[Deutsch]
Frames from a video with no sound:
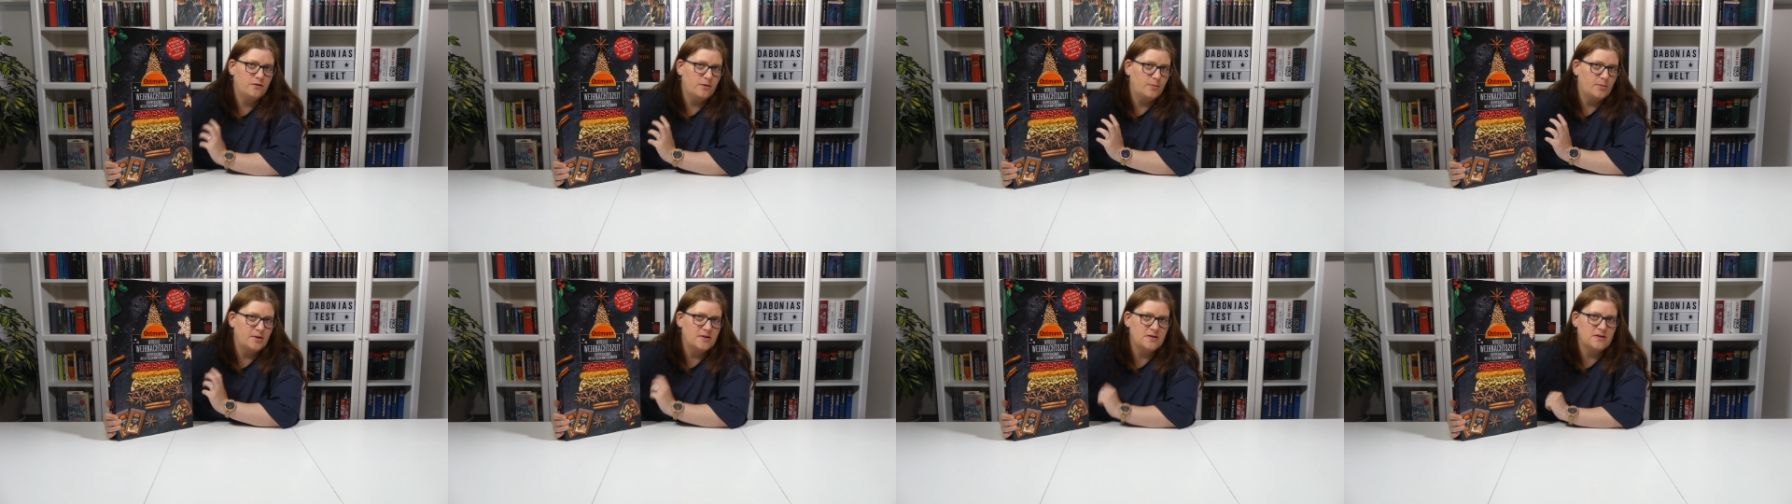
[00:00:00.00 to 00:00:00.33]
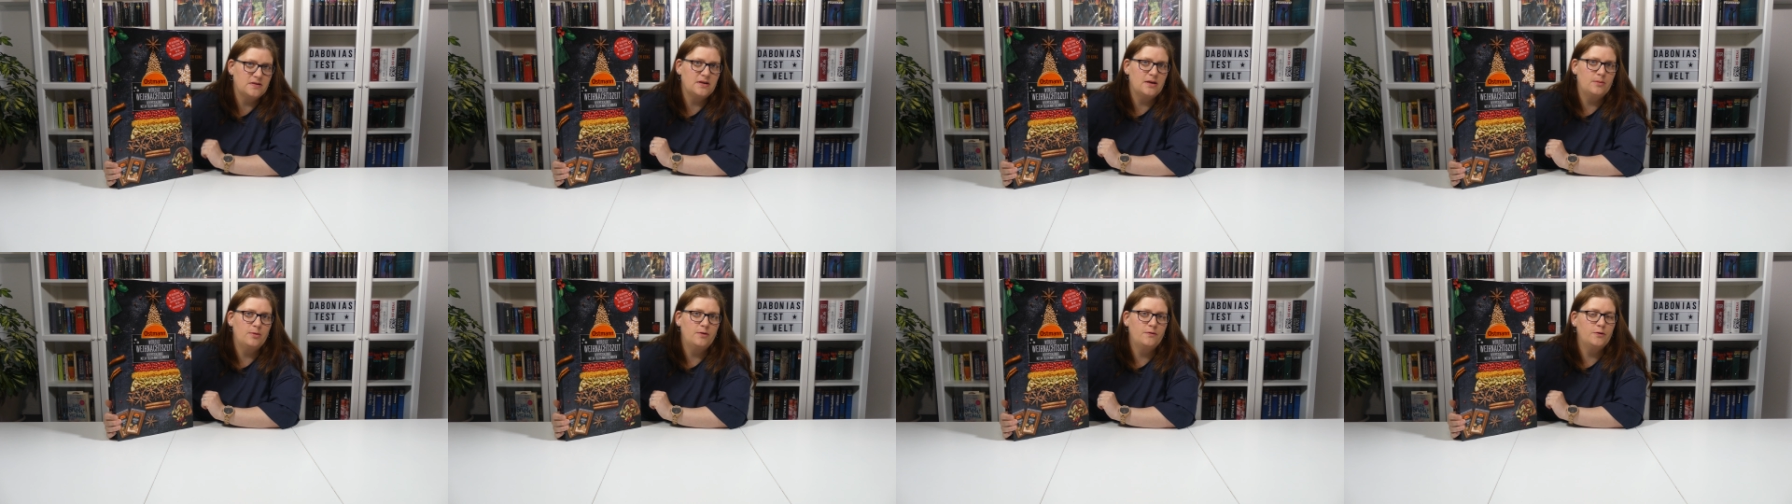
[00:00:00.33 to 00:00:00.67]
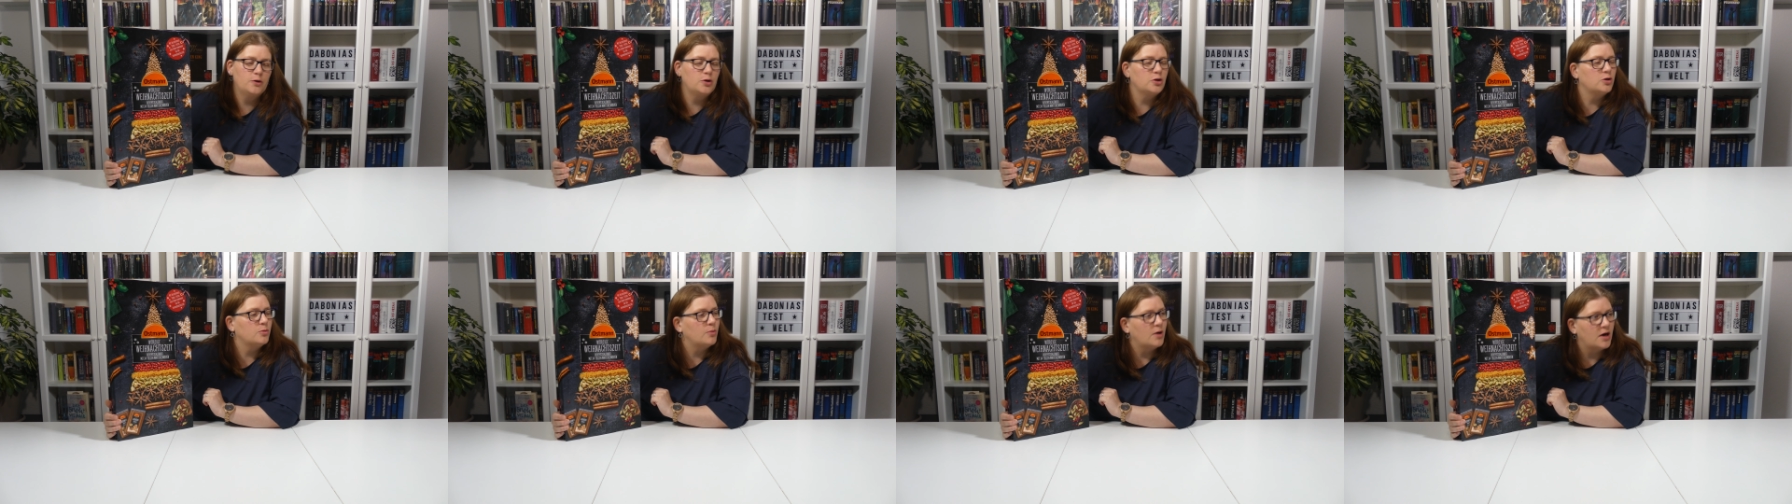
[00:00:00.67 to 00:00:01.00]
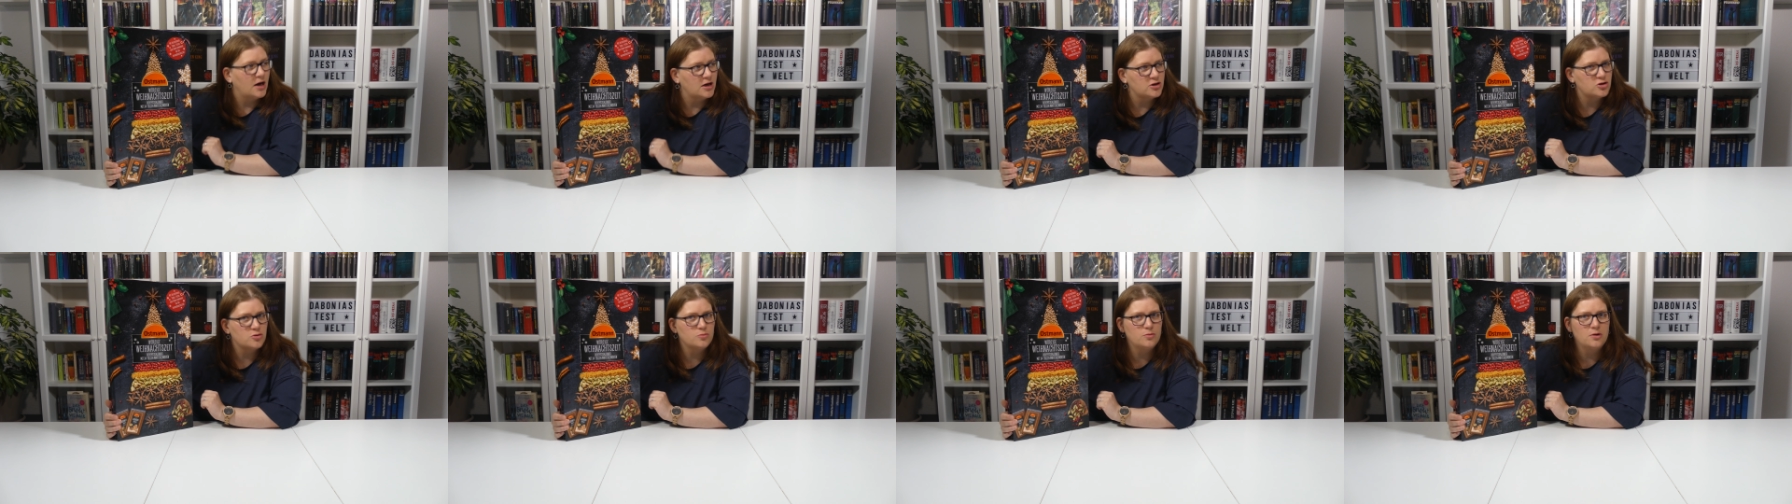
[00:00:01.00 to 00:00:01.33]
wenn man sich selber wirklich
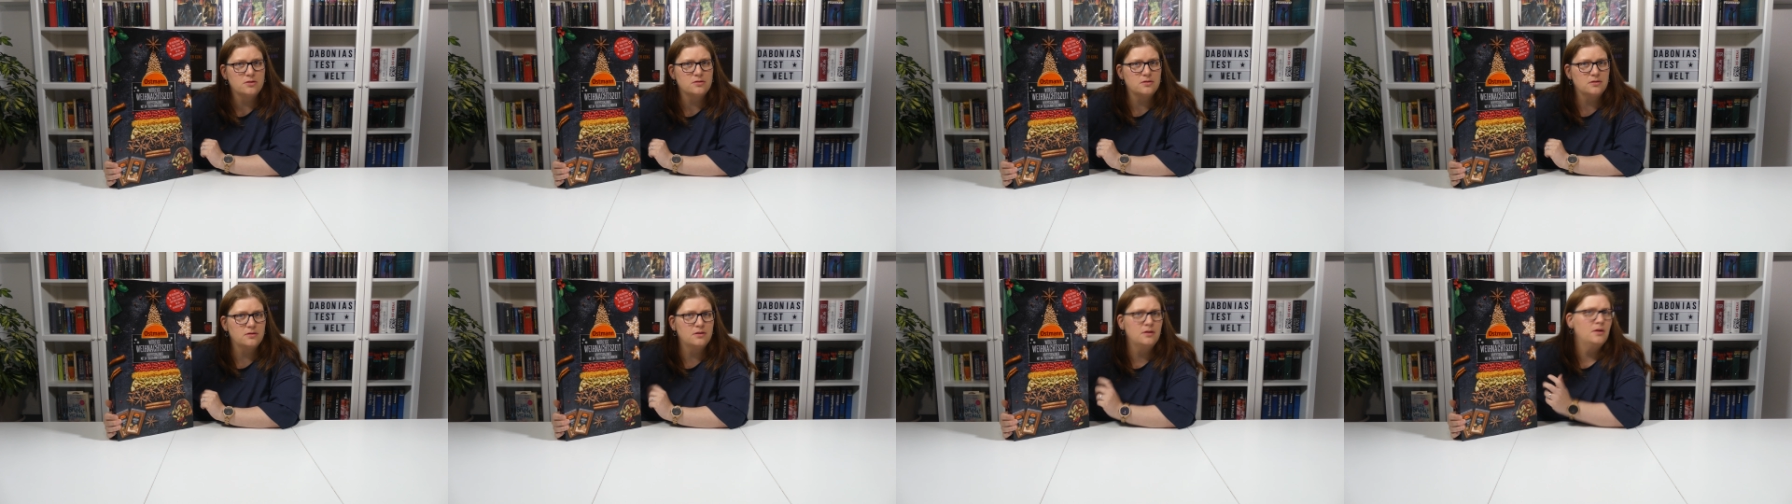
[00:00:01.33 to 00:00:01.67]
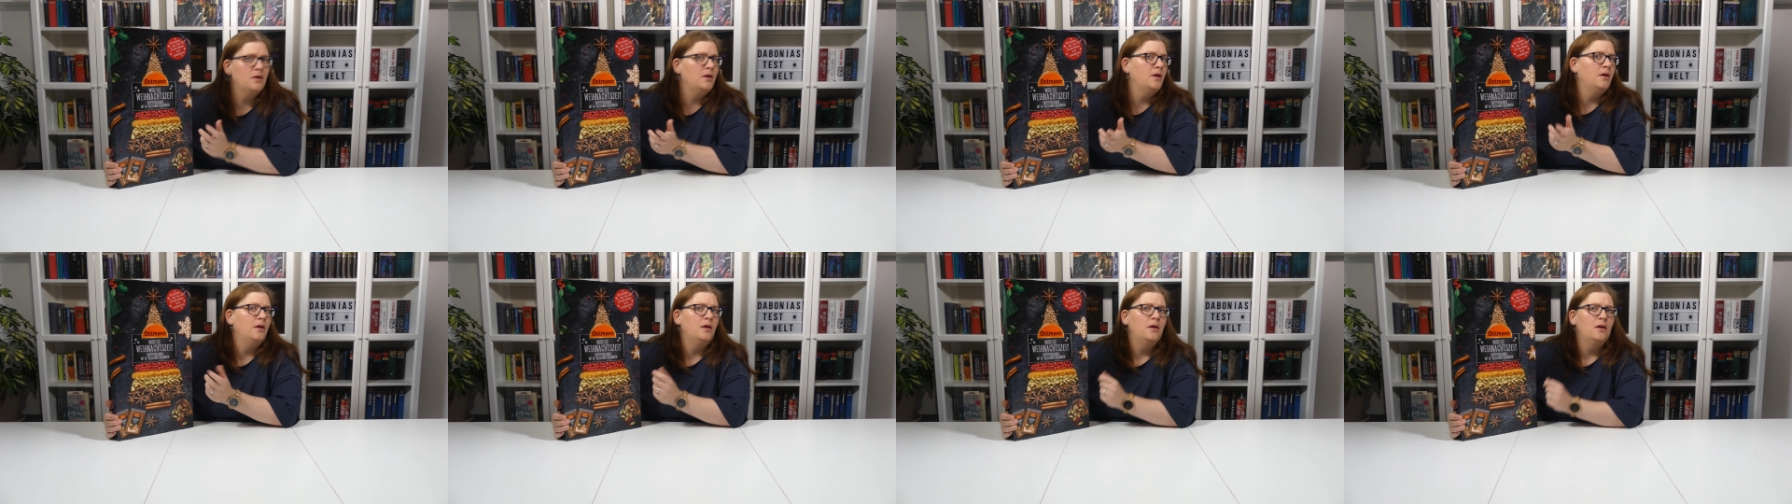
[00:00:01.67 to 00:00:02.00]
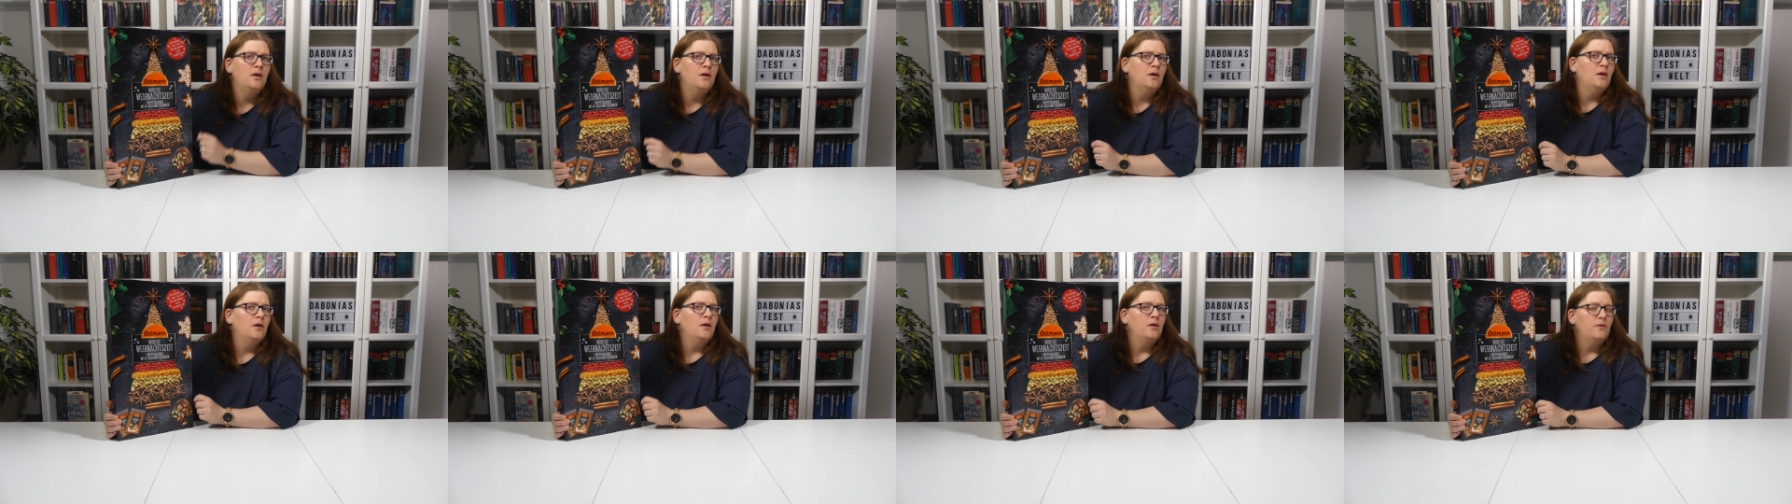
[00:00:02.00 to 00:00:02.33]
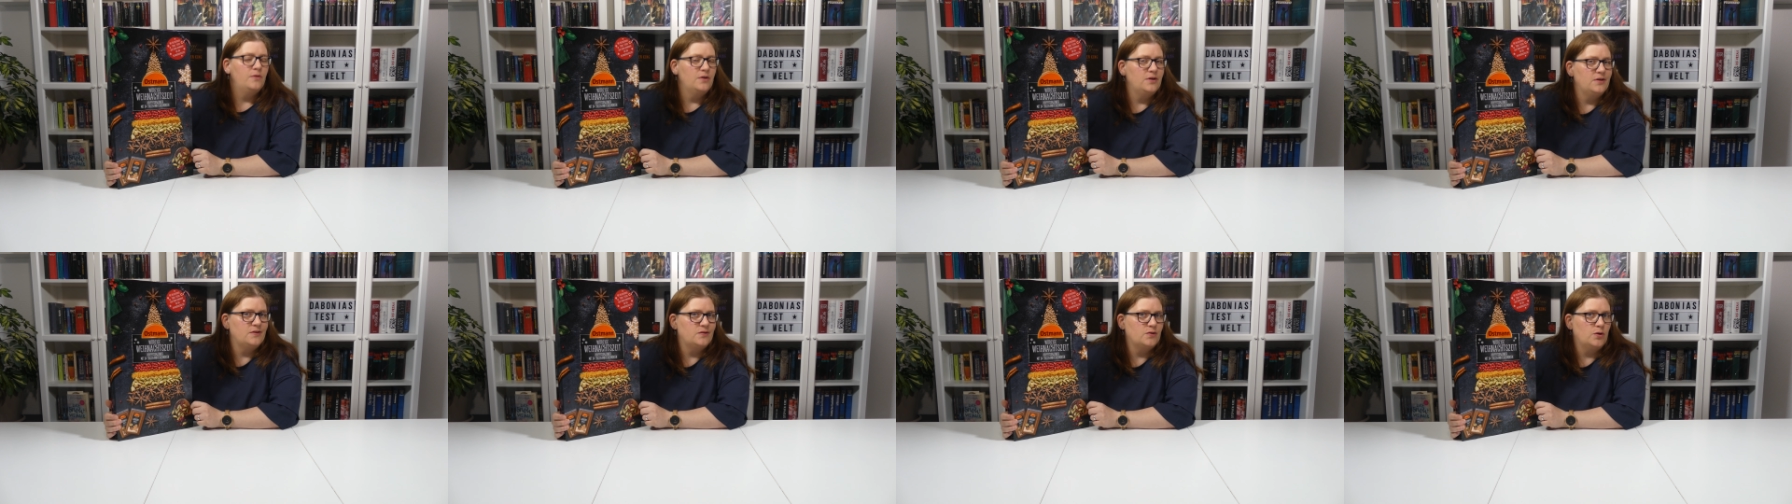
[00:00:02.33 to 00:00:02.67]
überraschen möchte.
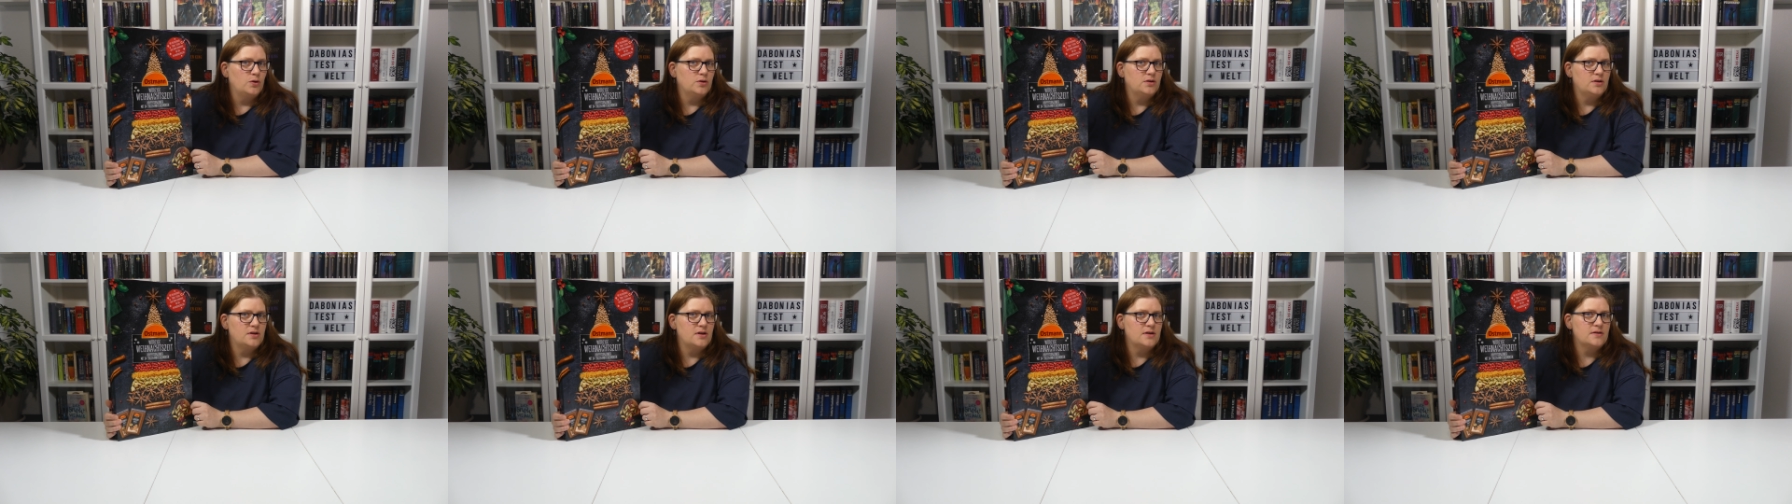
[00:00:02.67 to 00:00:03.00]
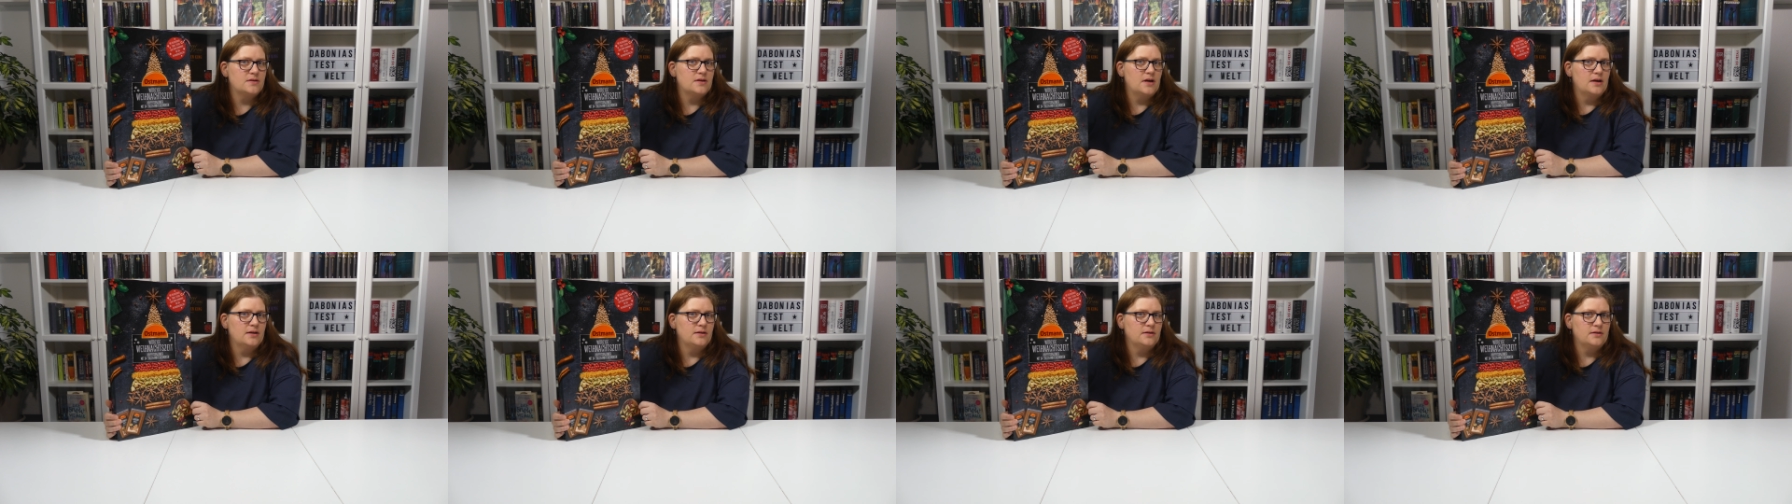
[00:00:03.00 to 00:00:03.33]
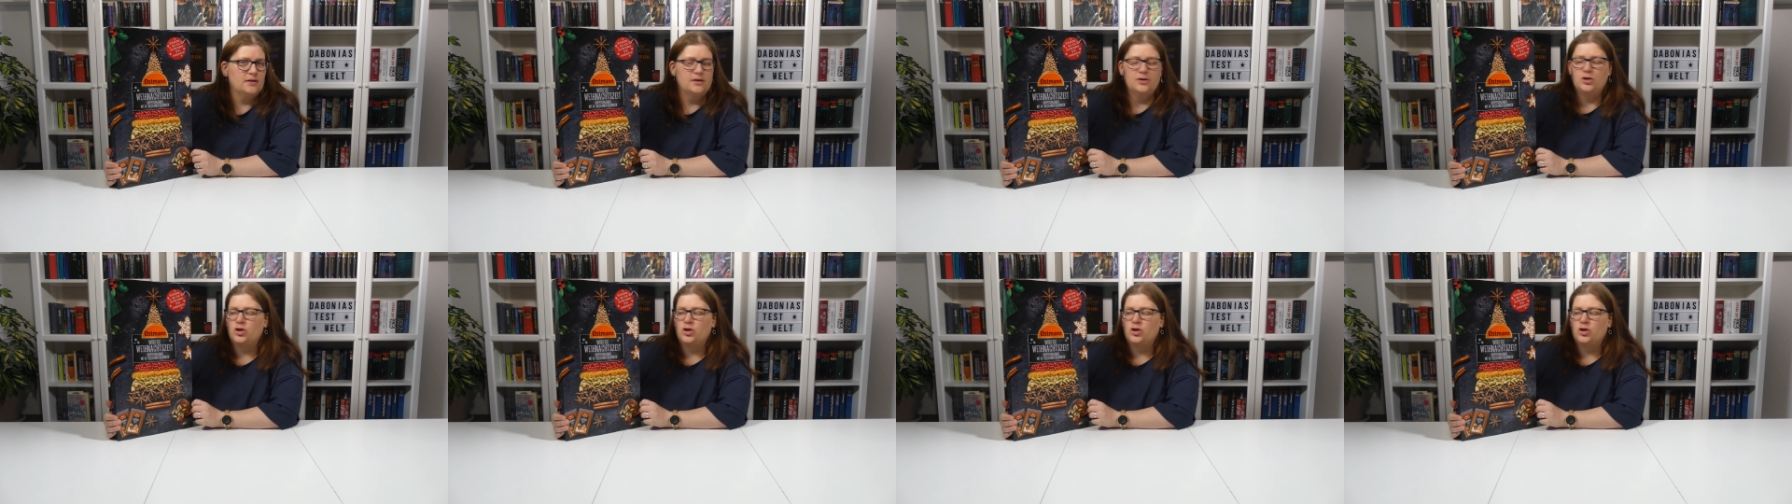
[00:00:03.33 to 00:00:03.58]
Finde ich, sollte das da nicht drin